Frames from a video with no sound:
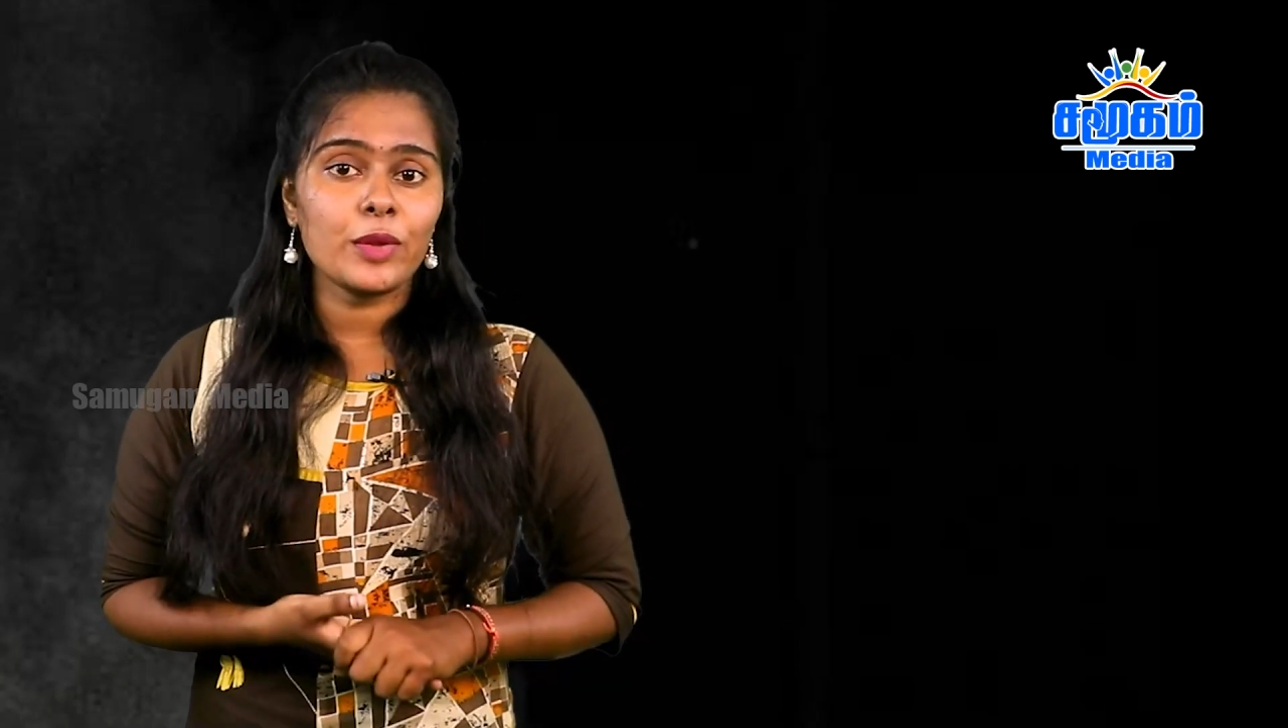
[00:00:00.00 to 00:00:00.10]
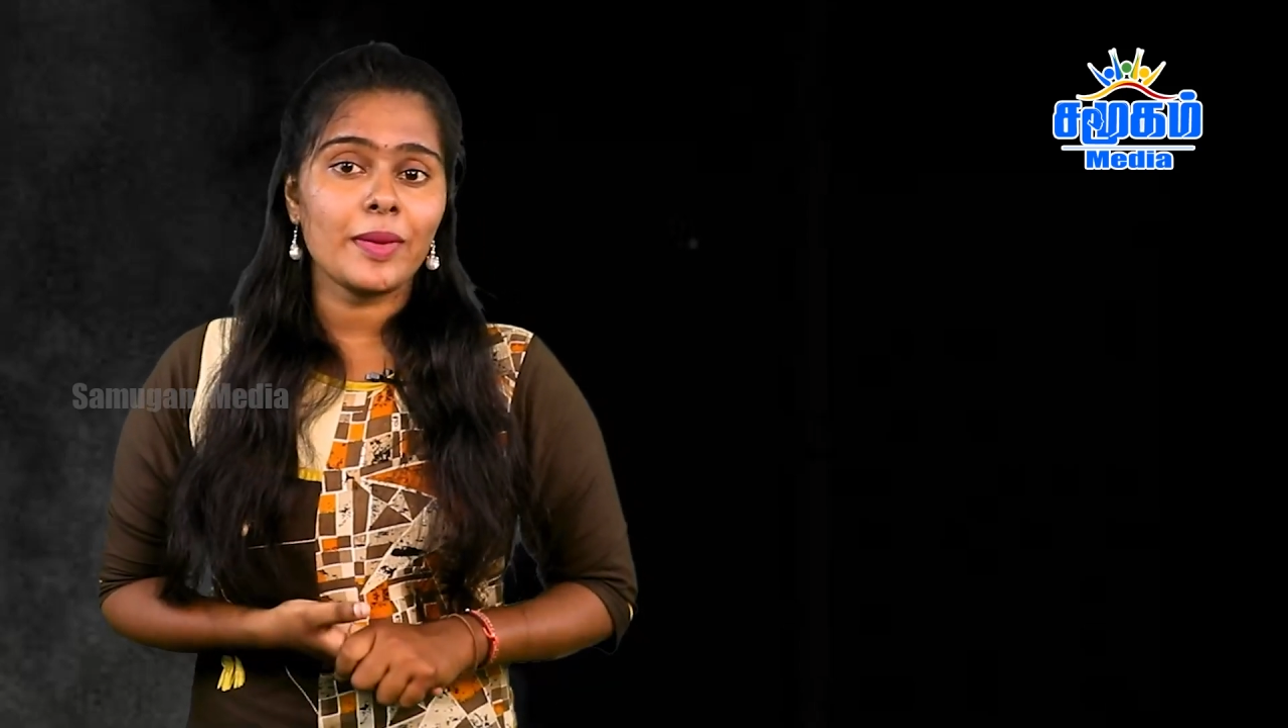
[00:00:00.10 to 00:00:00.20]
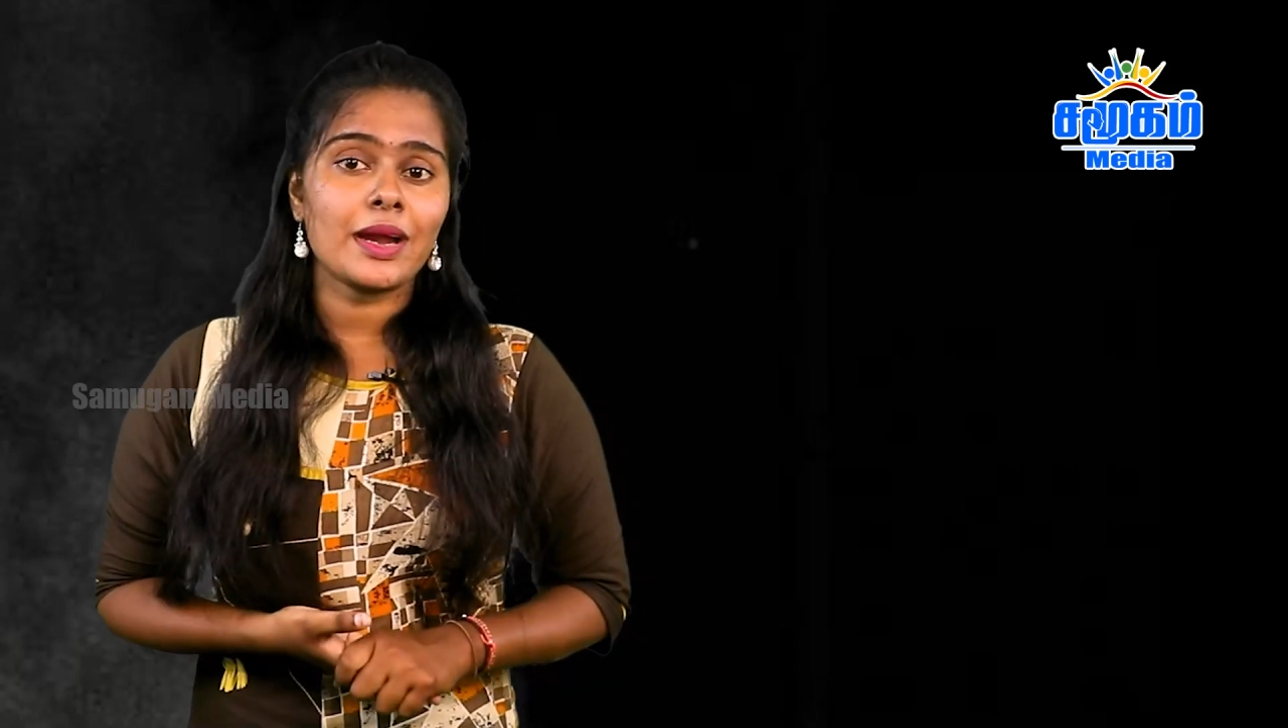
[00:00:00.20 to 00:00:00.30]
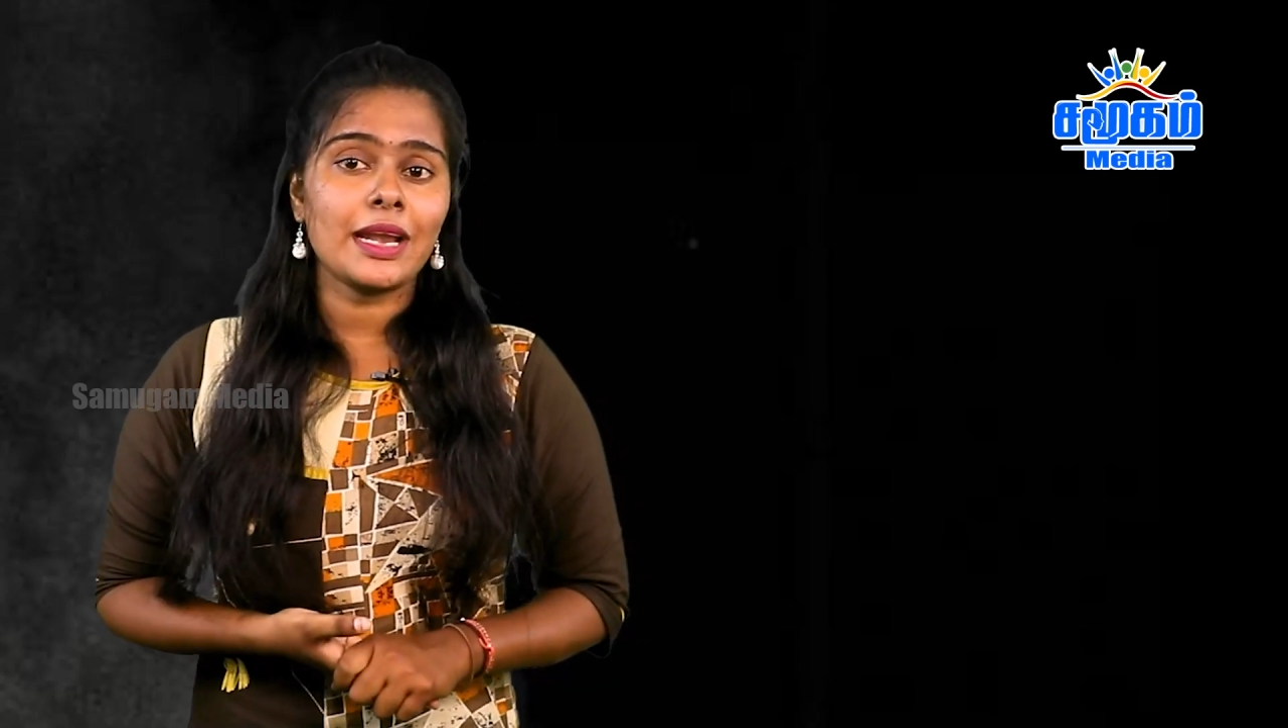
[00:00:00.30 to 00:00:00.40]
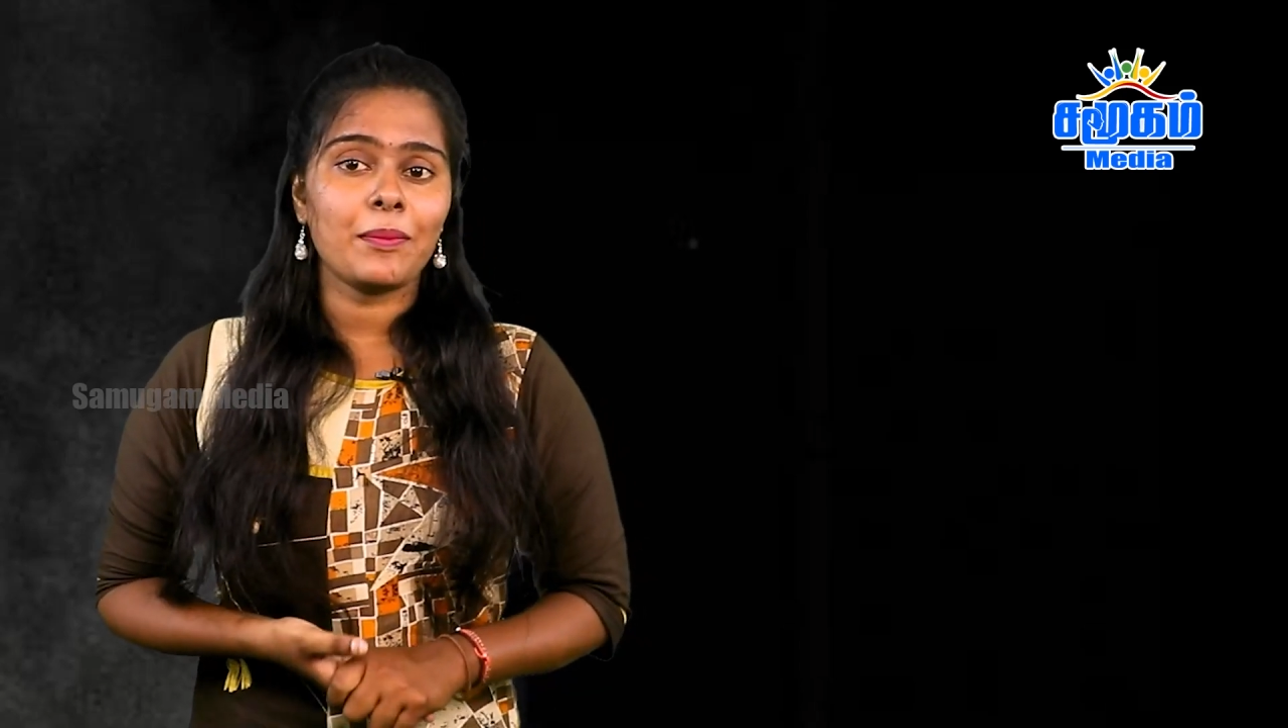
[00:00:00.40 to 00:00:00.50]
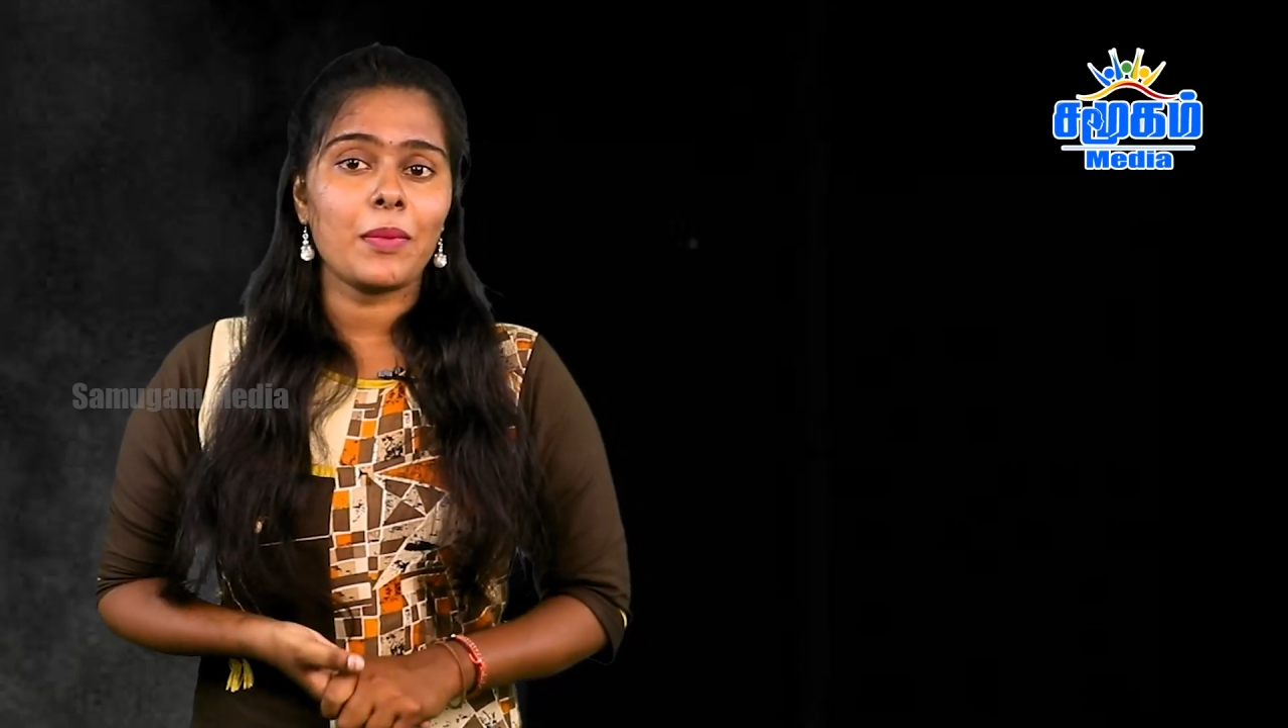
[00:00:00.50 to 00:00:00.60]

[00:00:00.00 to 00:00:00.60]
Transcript: உரிமைகளை